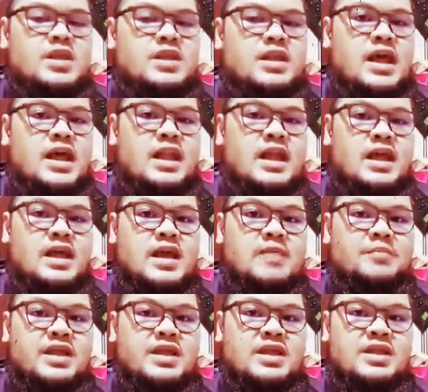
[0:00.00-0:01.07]

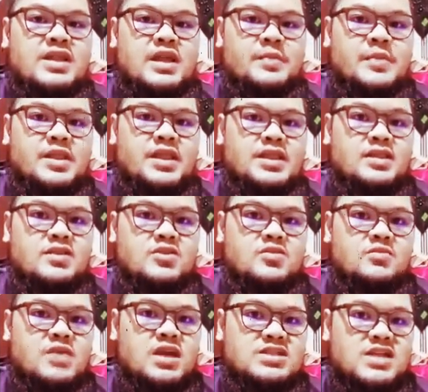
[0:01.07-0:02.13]
Inaalagaan pa rin dapat natin yung
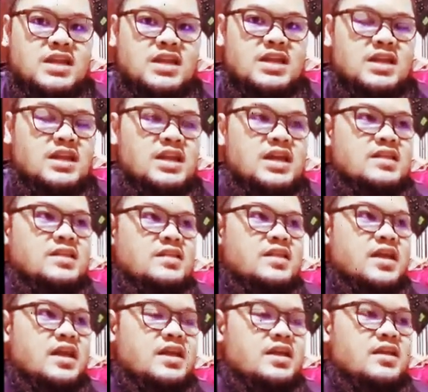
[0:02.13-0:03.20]
mga sarili natin
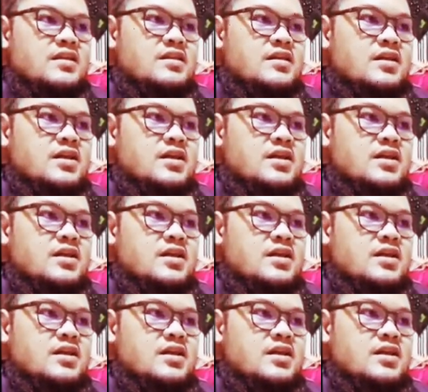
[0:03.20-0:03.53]
dahil